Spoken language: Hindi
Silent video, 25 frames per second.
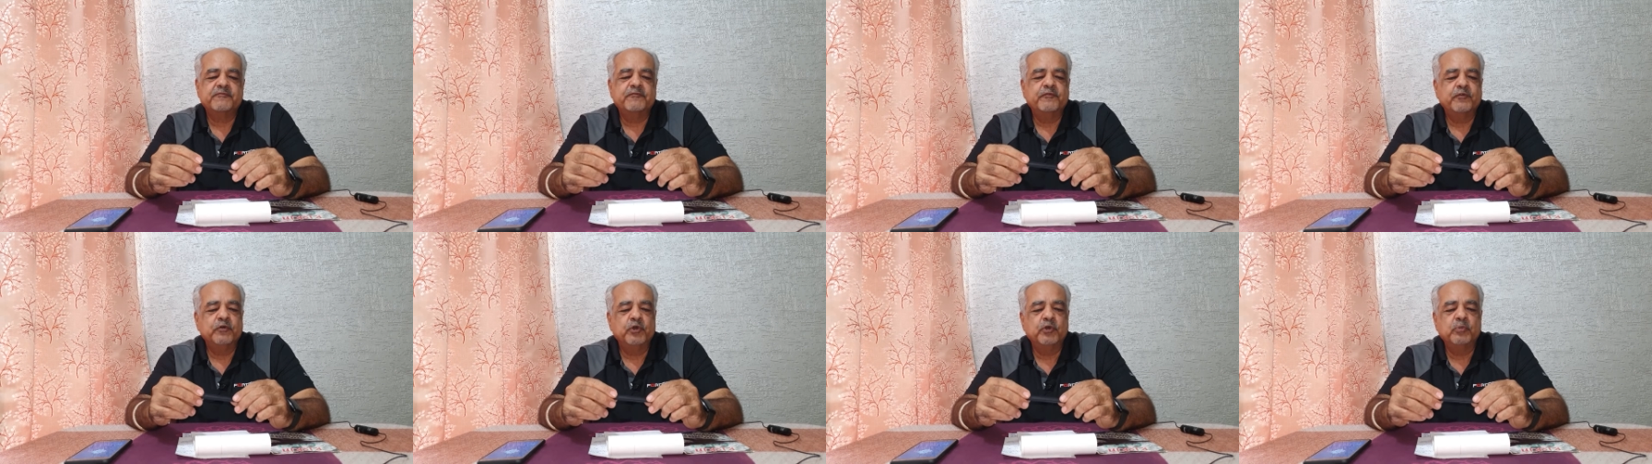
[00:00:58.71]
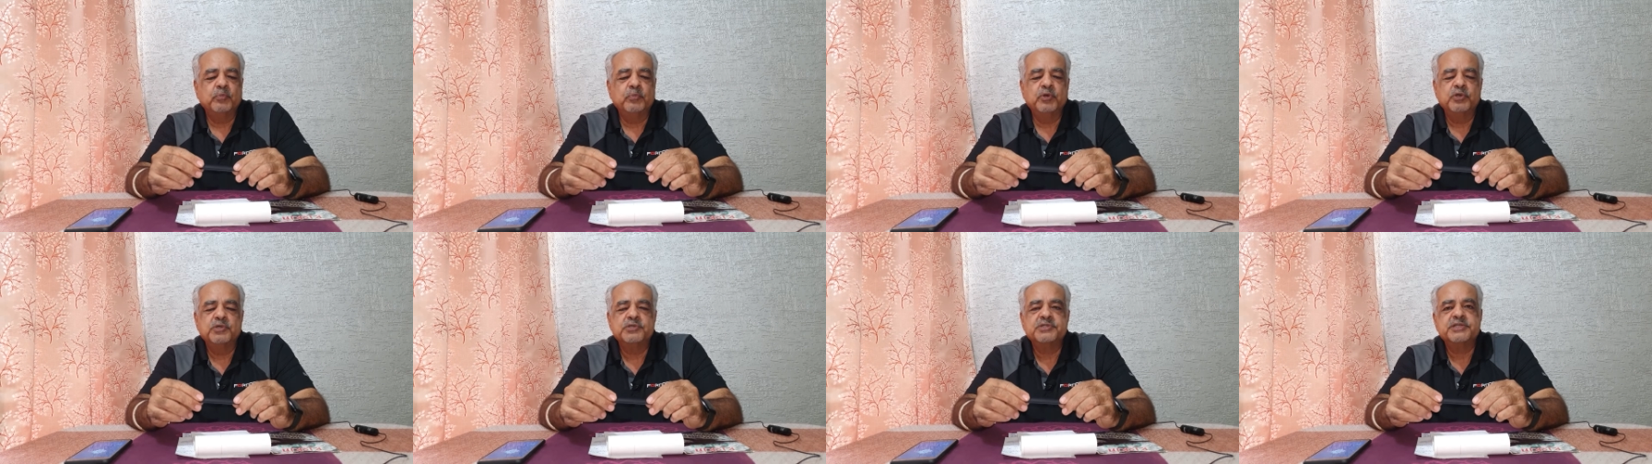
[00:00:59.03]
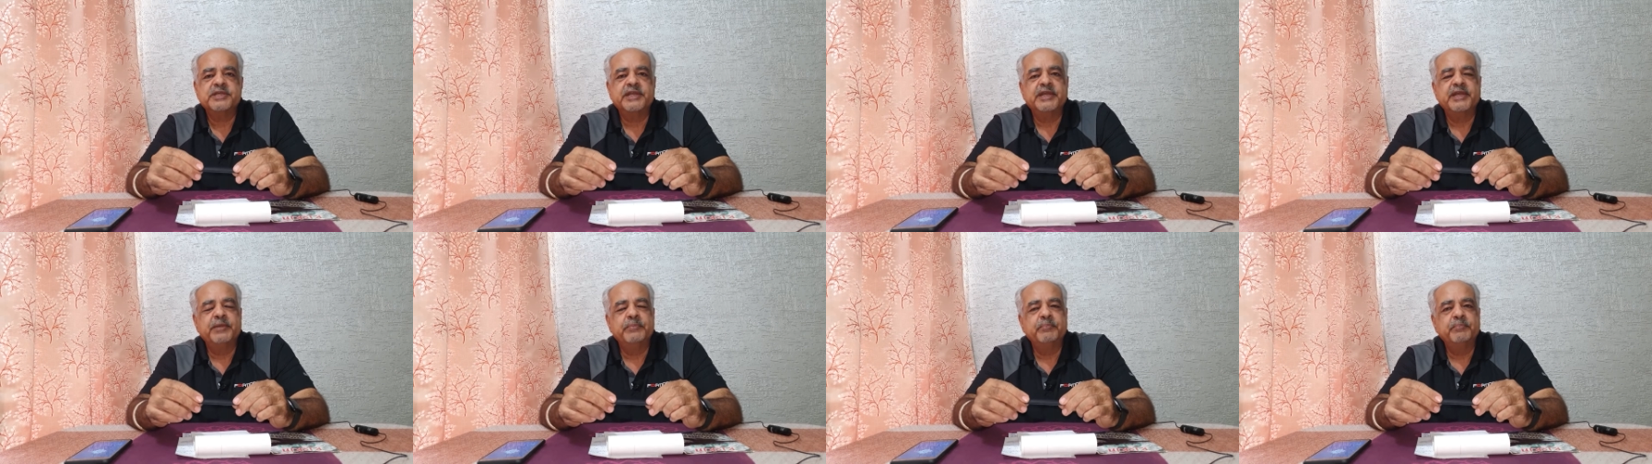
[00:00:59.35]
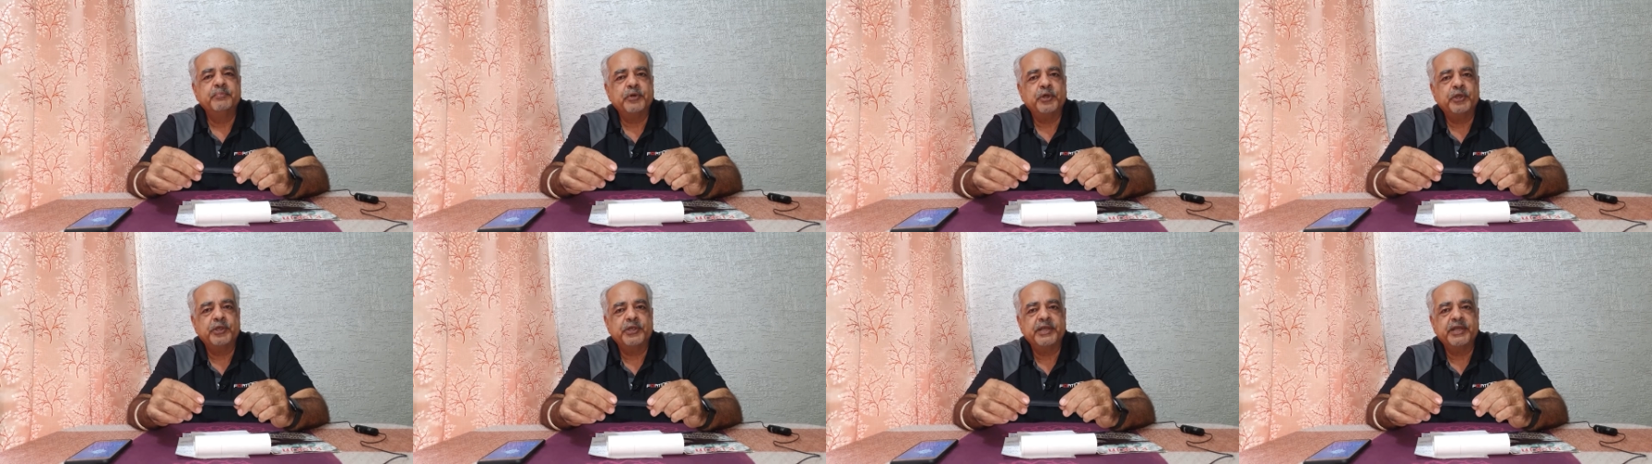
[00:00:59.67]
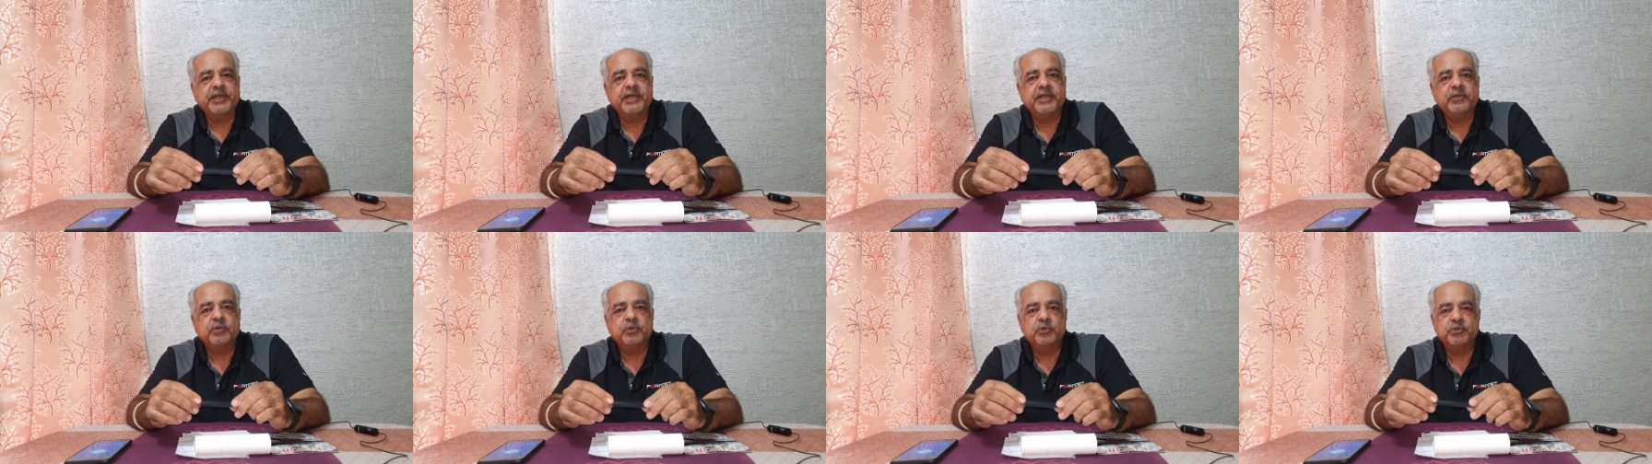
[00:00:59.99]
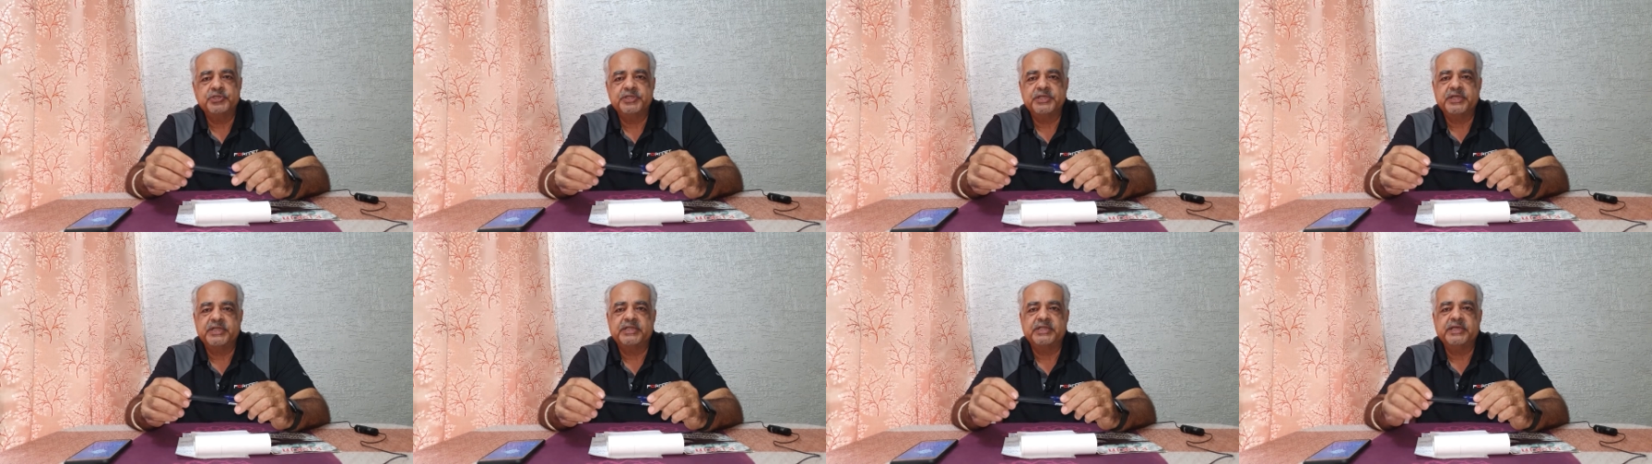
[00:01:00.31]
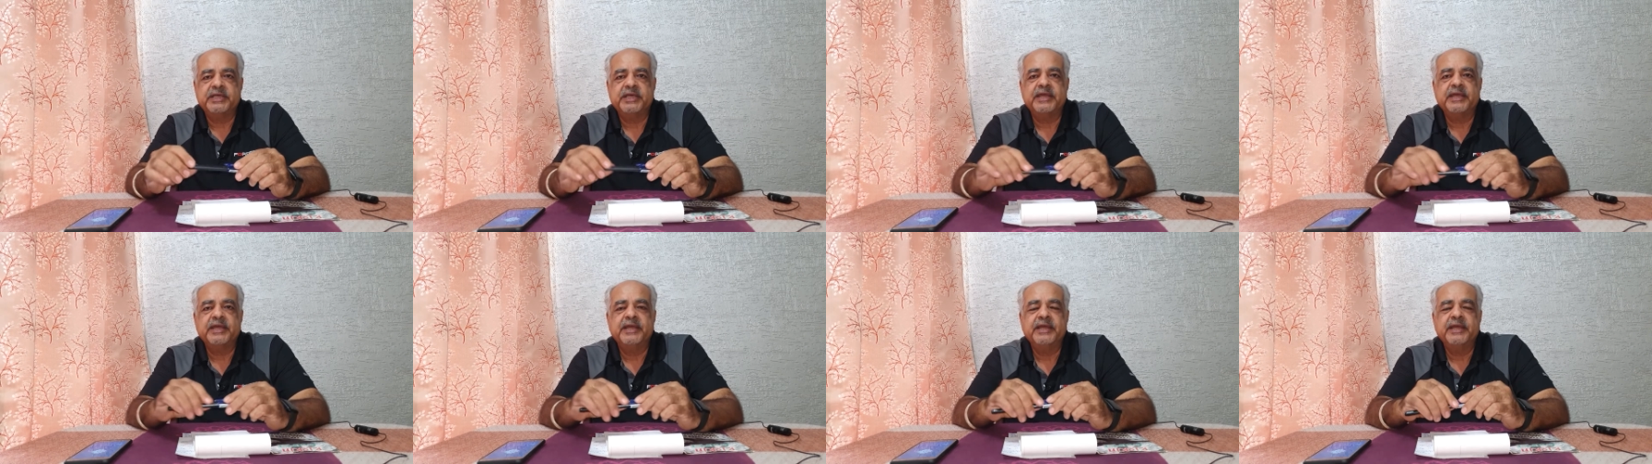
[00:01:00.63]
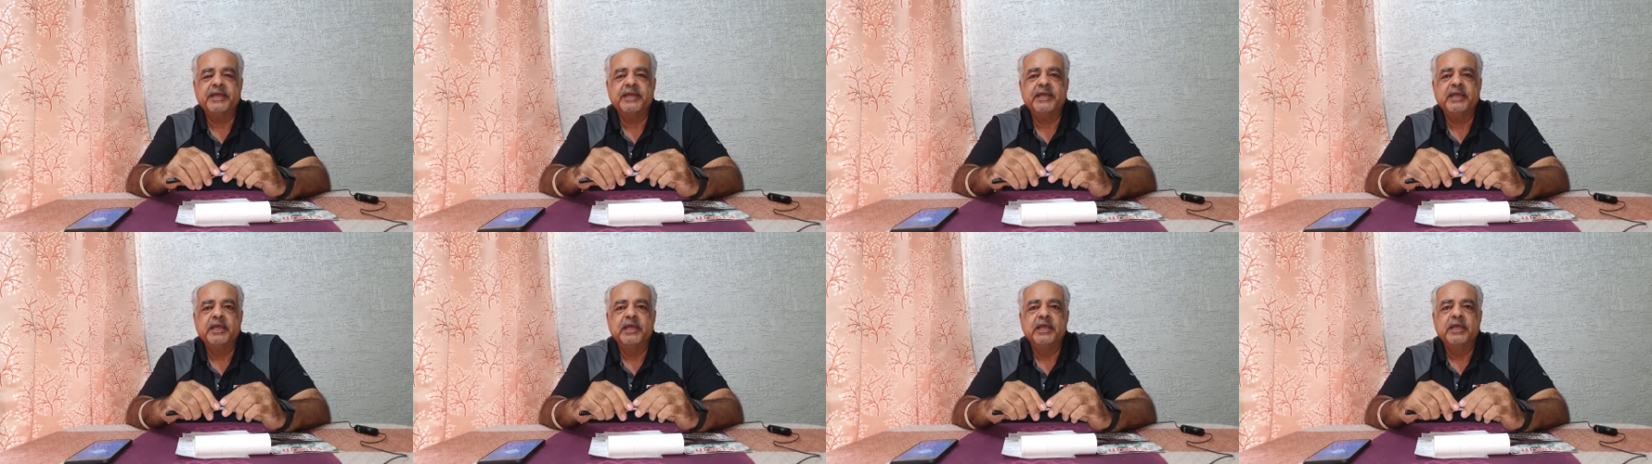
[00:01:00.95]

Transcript: फॉरमोस्ट एंड इम्पॉर्टेंट हो जाता है